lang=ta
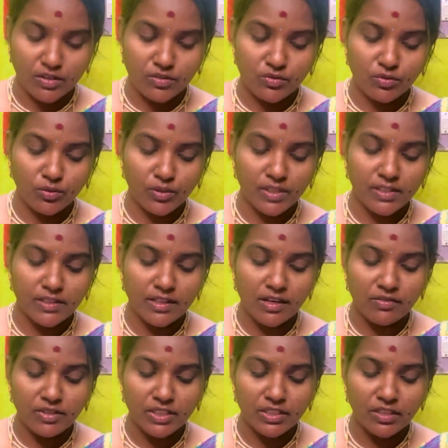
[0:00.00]
ஸோ
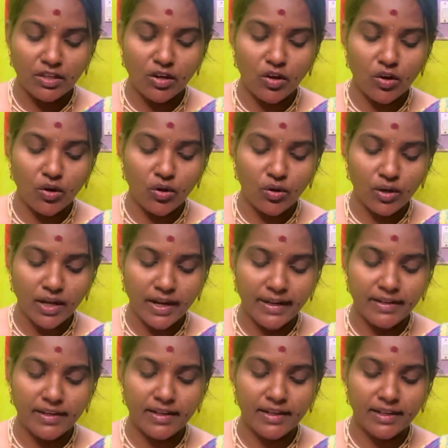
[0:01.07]
இதுதான் வந்து ஆல்
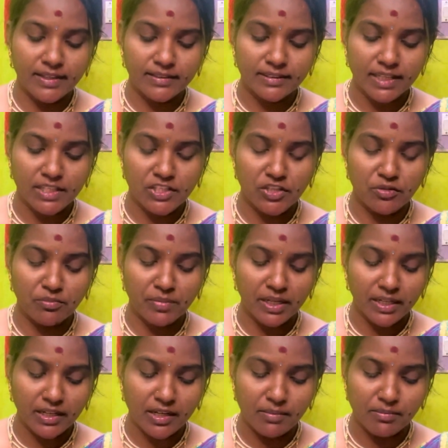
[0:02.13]
அனலிட்டிக்ஸ்
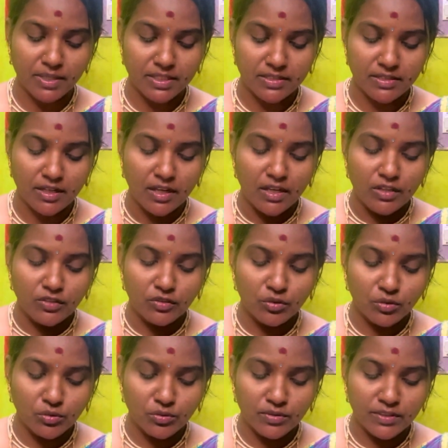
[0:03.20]
அச்சீவ்மெண்ட் கமெண்ட்ஸ் ஸோ
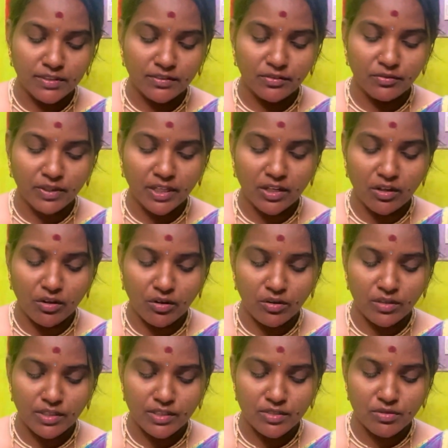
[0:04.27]
திஸ் வீக்
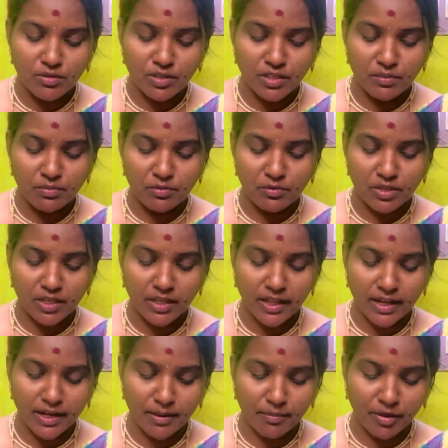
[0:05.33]
ஆல்னு சொல்லிட்டு போட்டால்
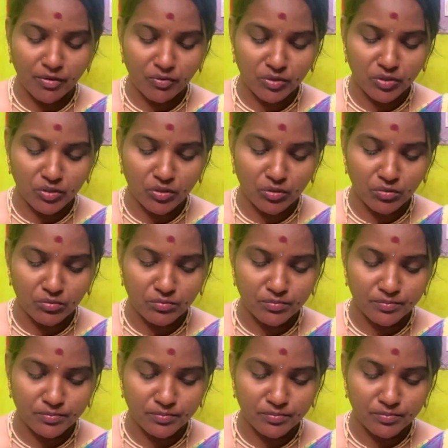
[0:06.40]
எல்லாமே வந்துடும்